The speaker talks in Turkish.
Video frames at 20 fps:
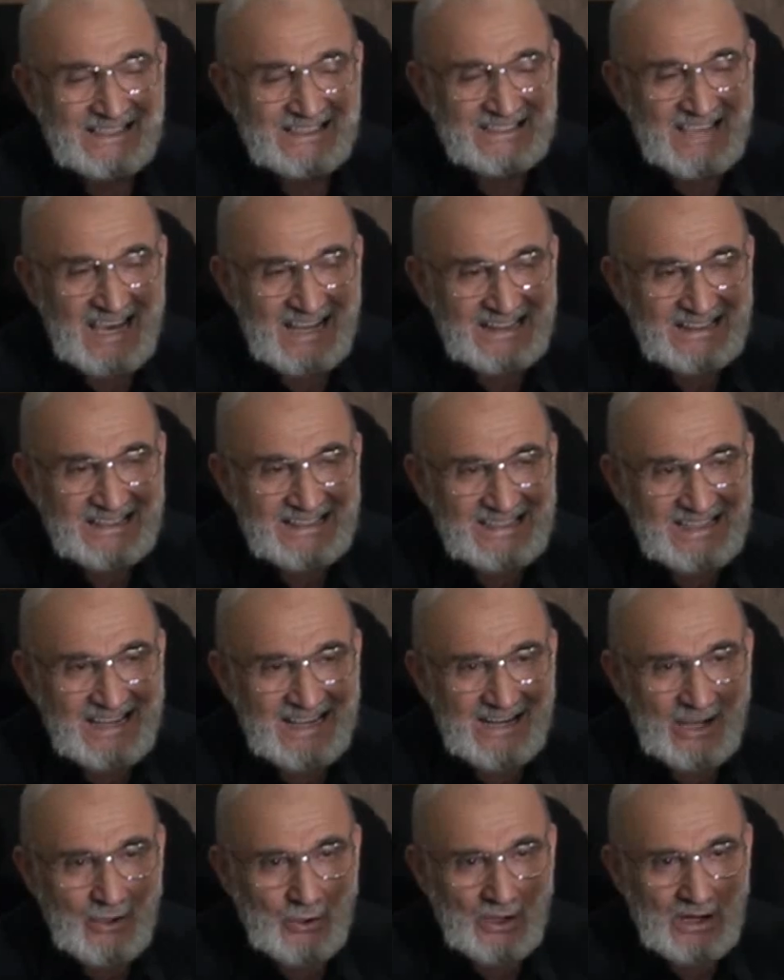
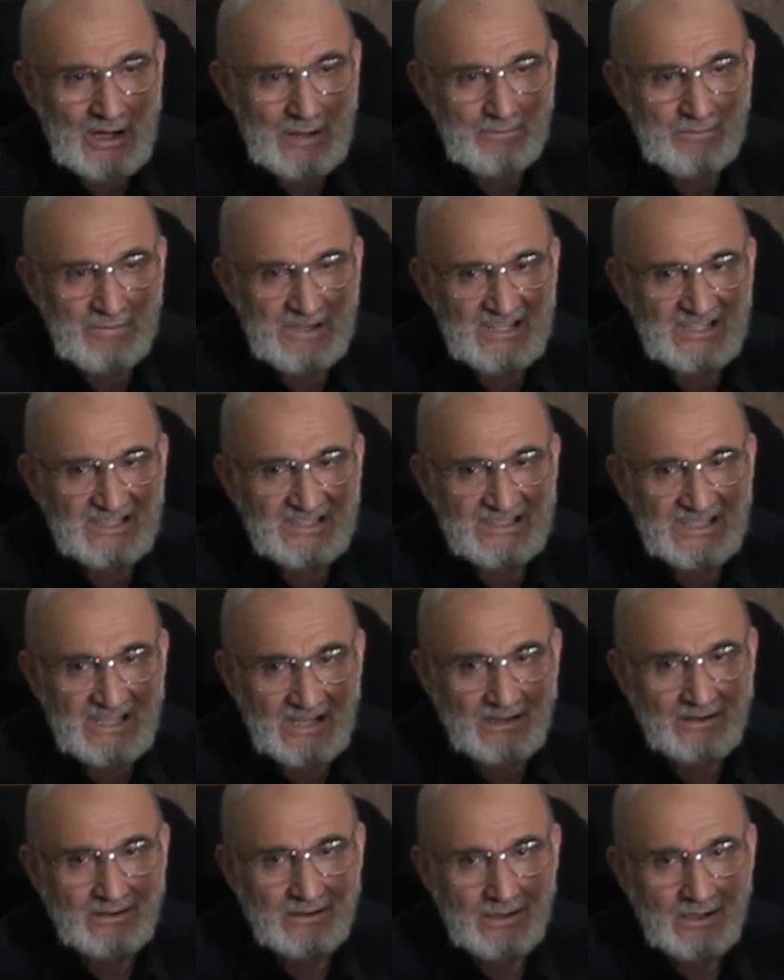kendilerine göre bir
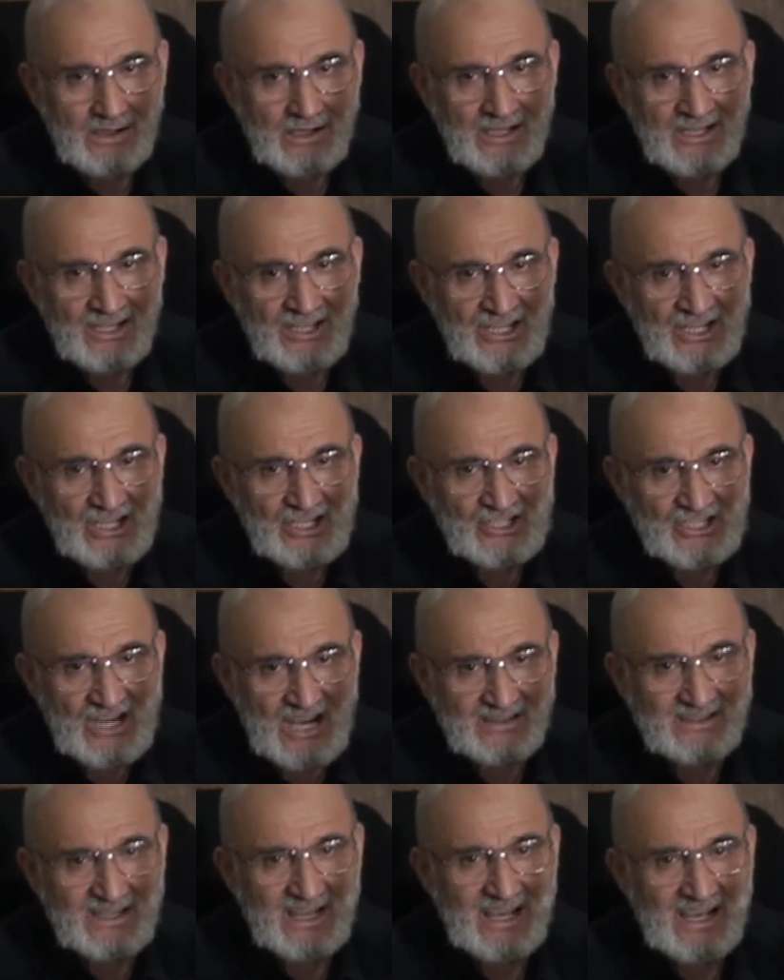din
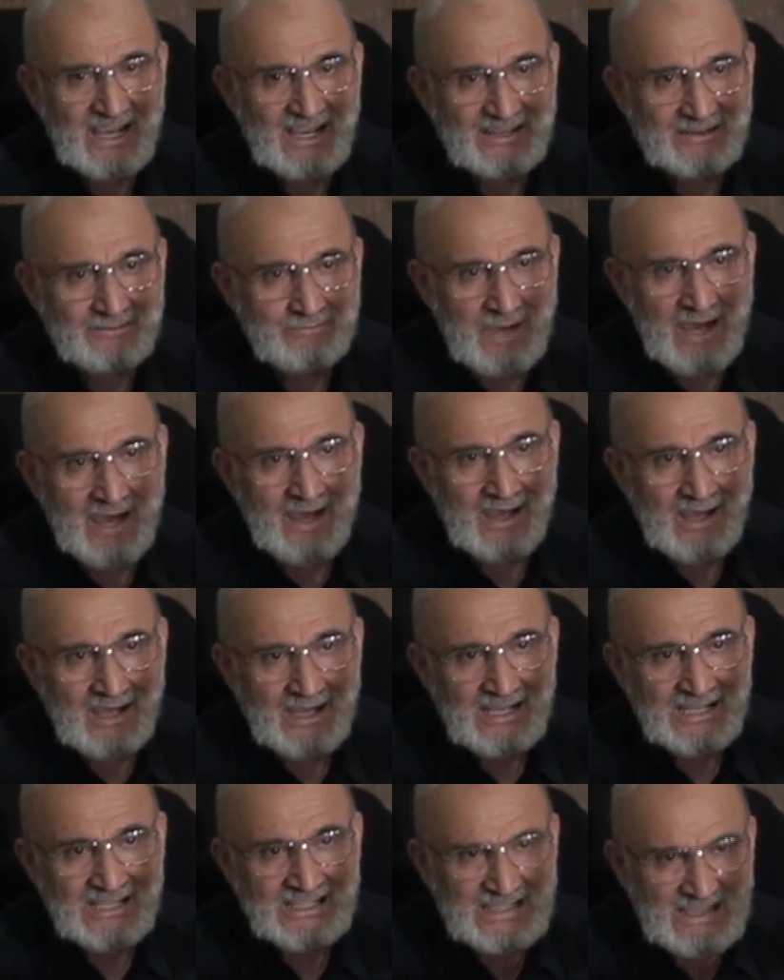icat etme
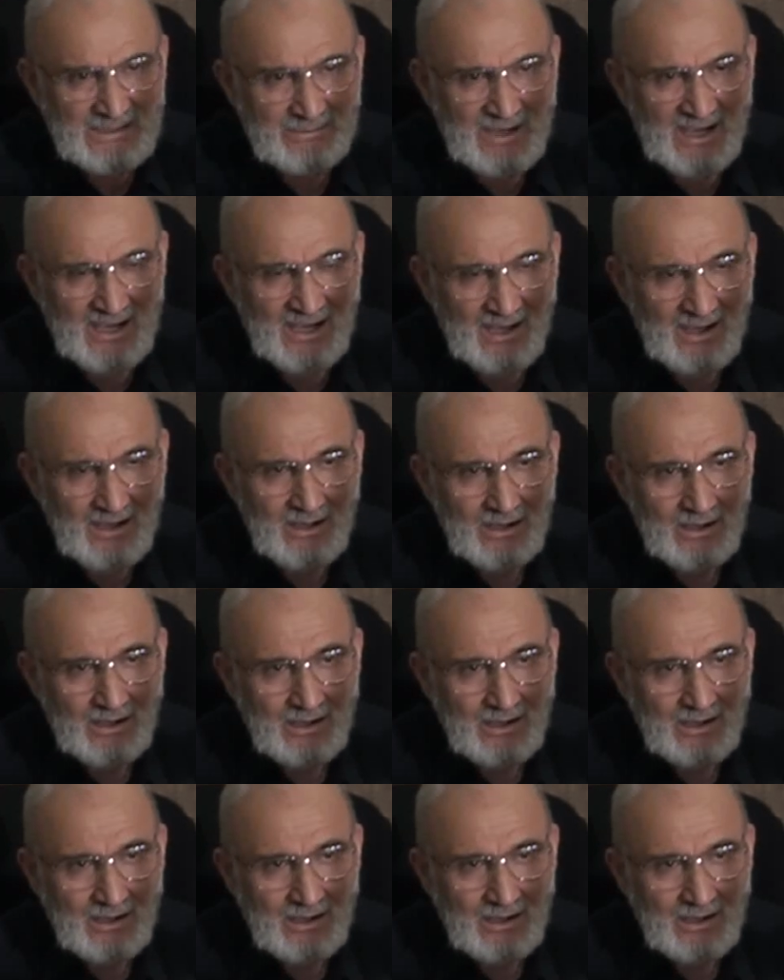gibi,